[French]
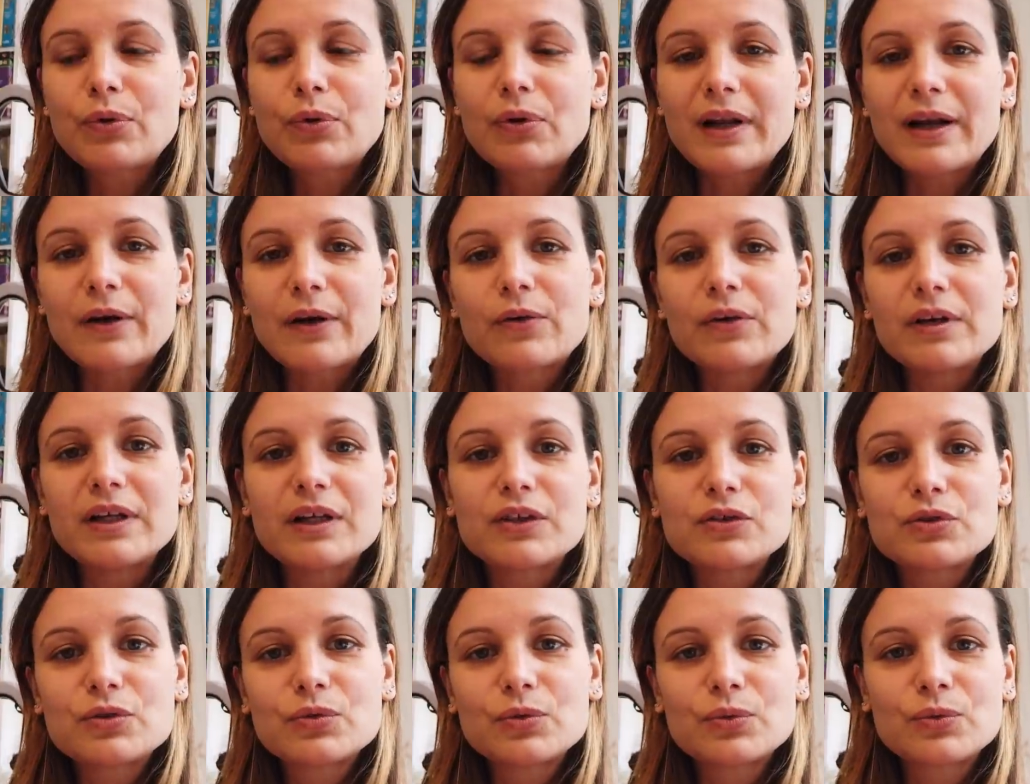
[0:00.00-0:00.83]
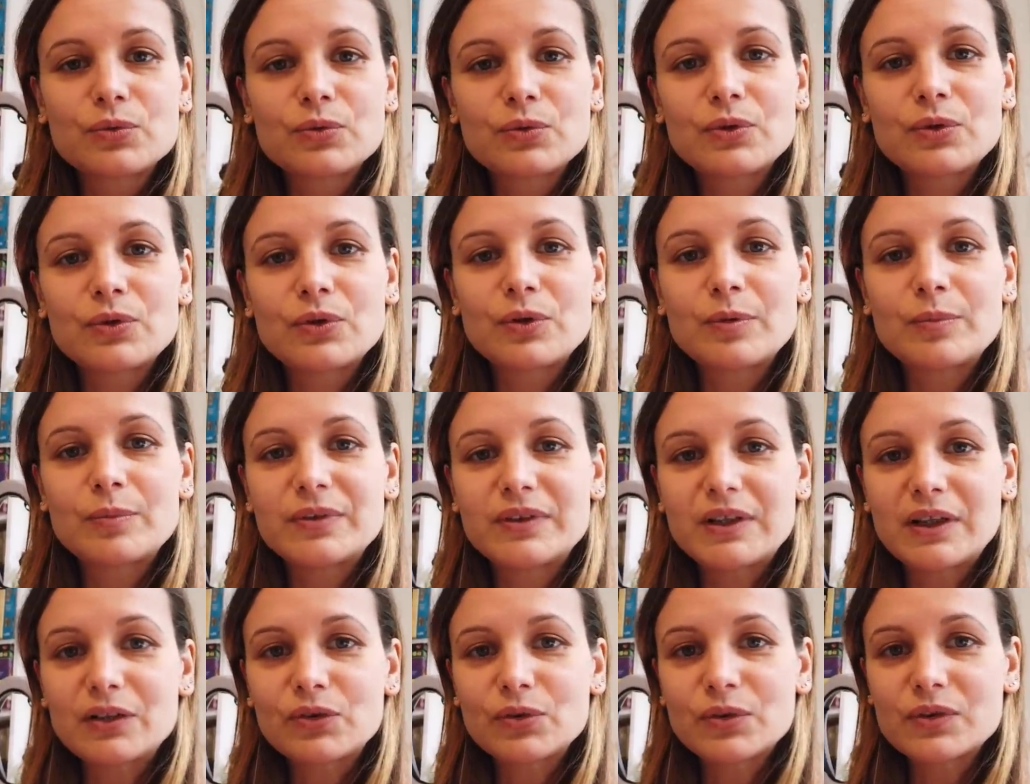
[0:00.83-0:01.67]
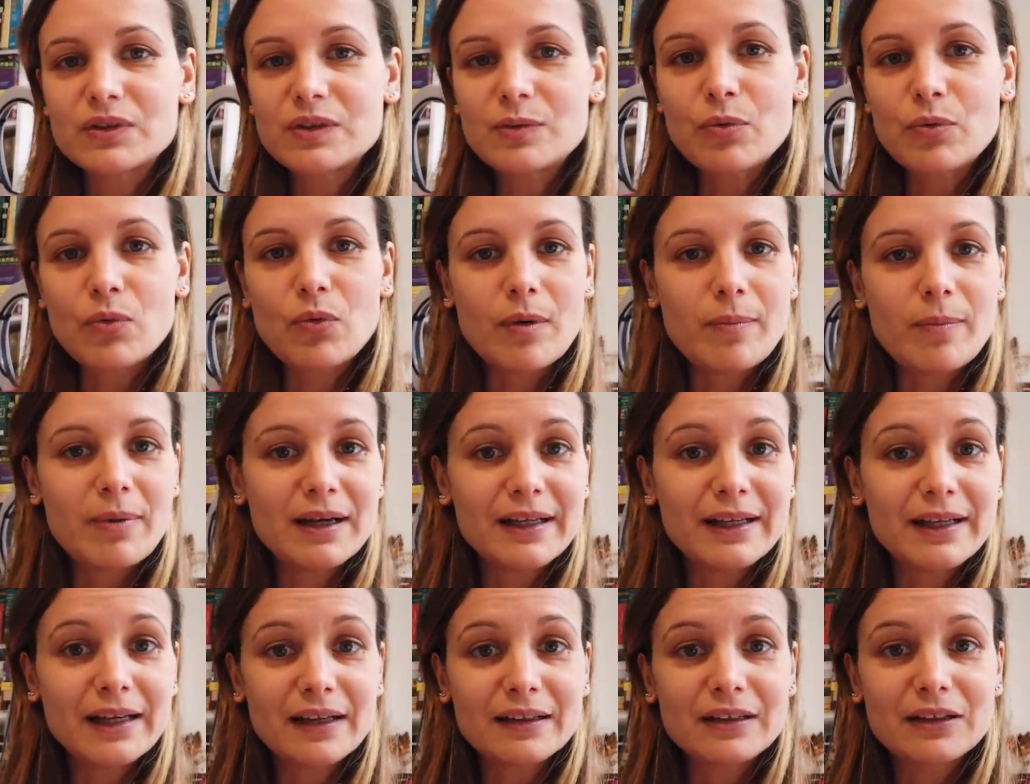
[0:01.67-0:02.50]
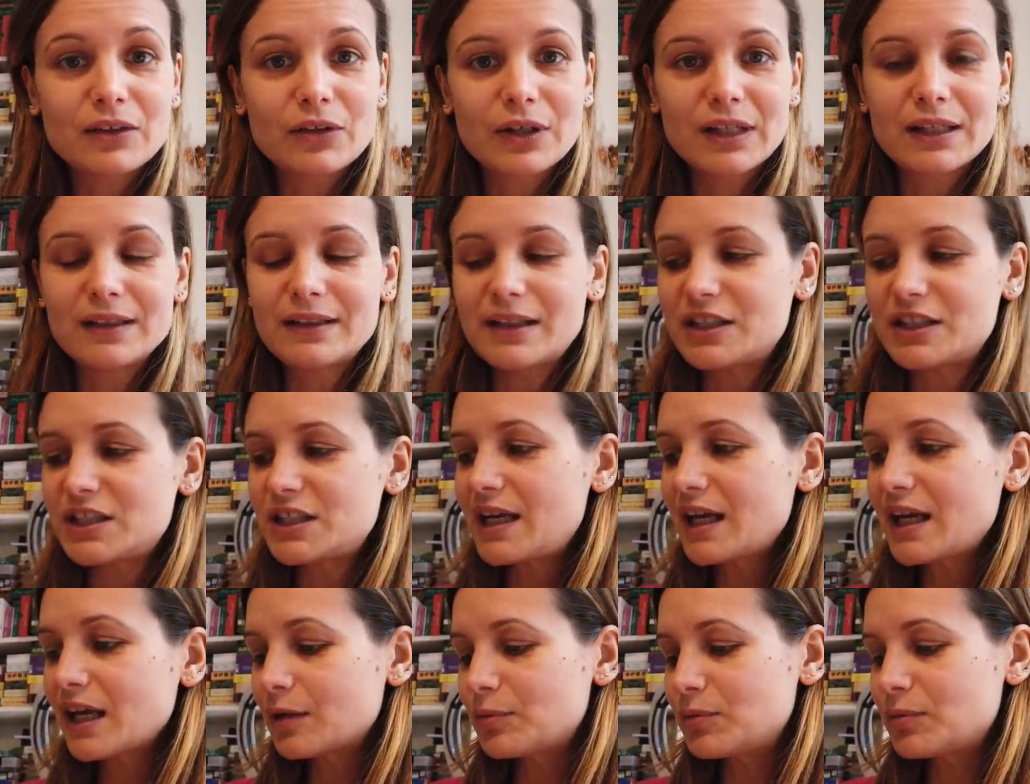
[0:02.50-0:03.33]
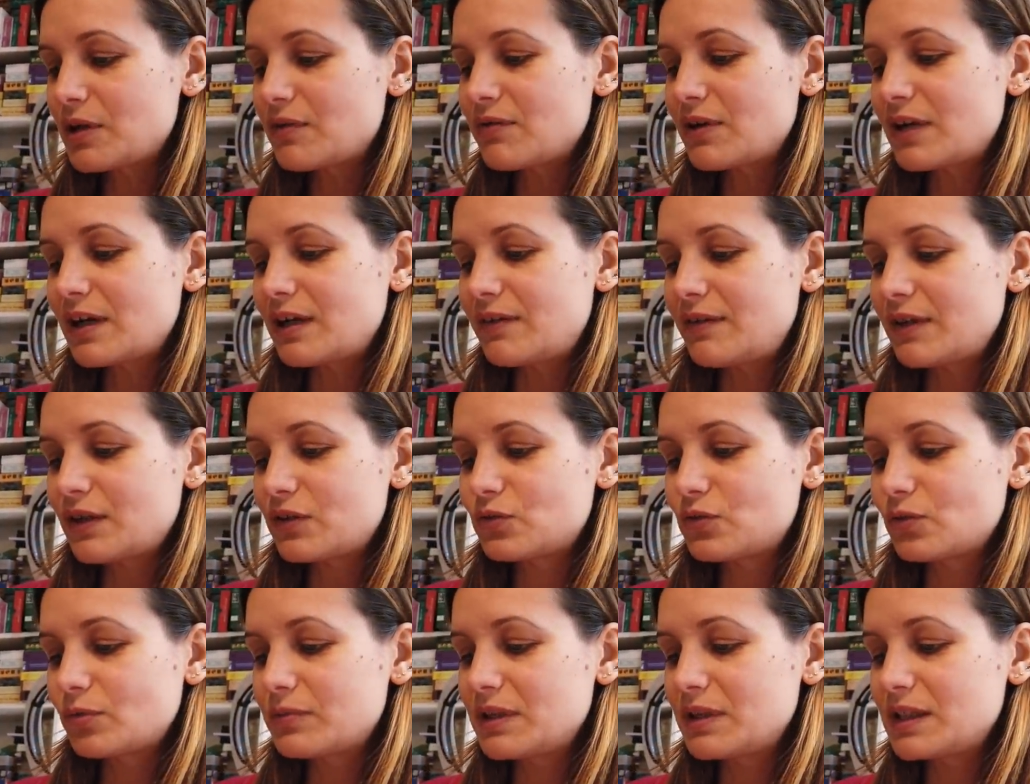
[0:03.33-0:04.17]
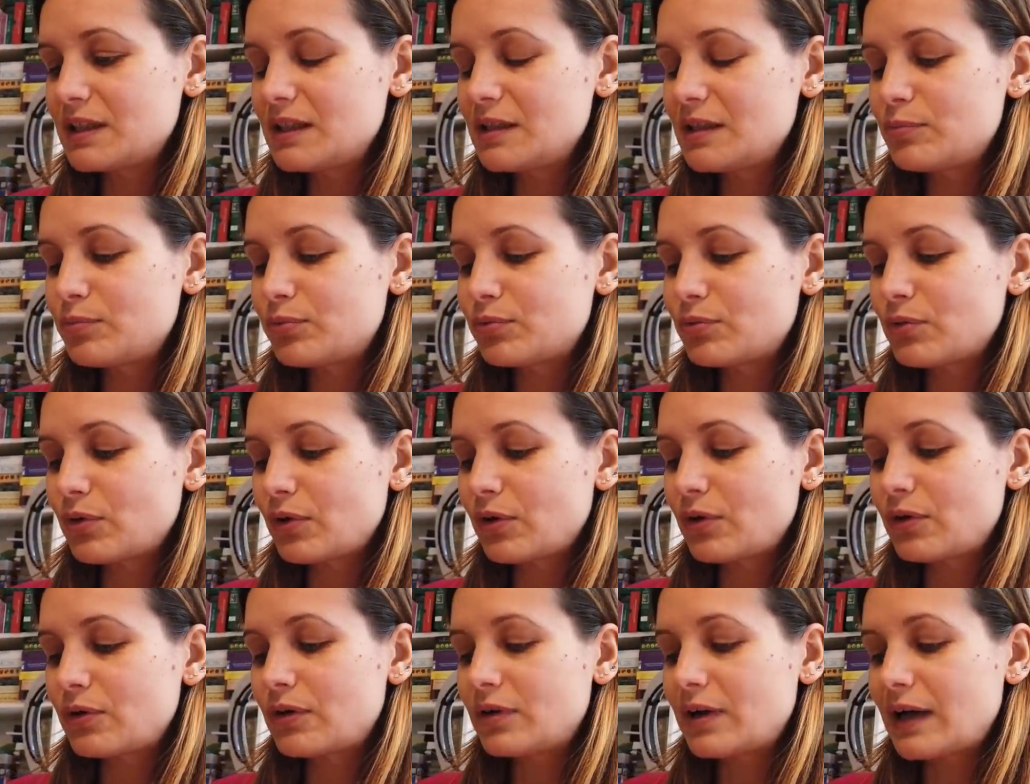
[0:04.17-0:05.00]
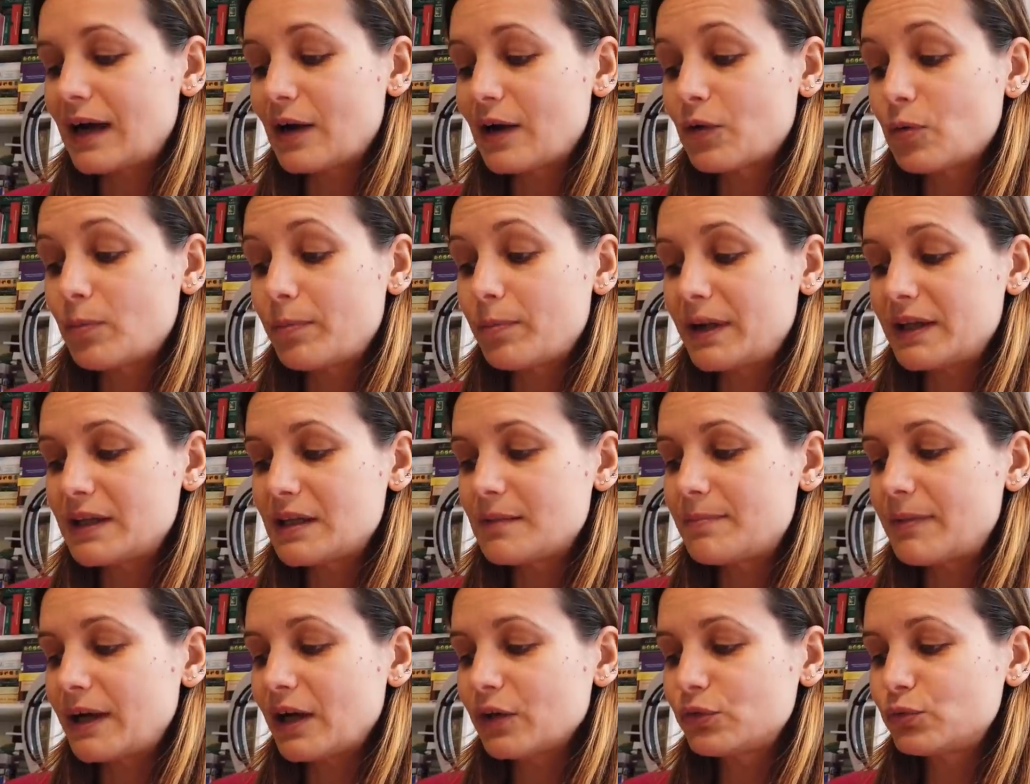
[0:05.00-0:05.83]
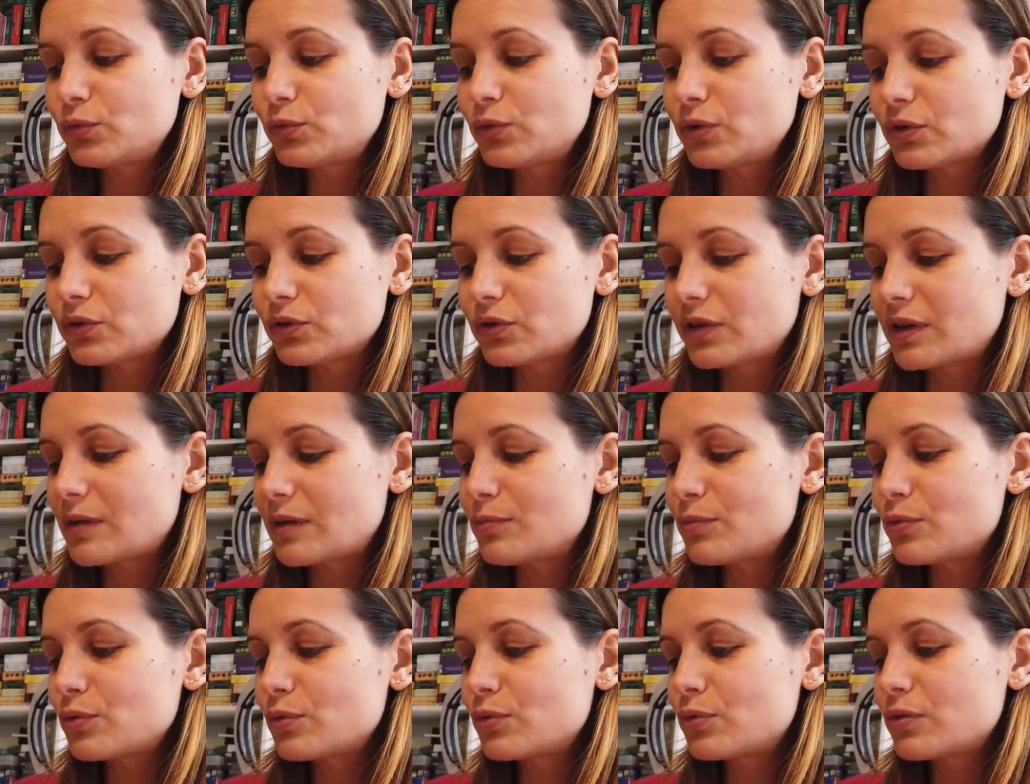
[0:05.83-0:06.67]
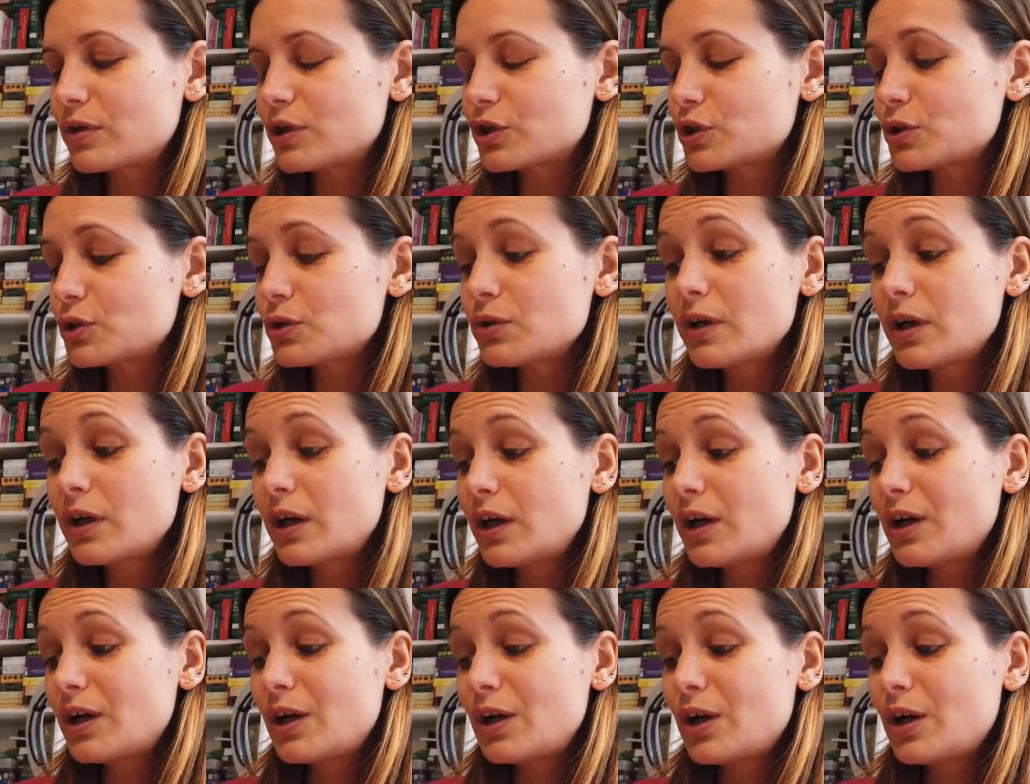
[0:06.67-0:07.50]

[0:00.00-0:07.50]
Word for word: pour la collection, euh, peut-être aussi pourquoi pas le garder dans l'étagère et puis avoir la version mini pour euh, accompagner partout quand on aime beaucoup un jeu.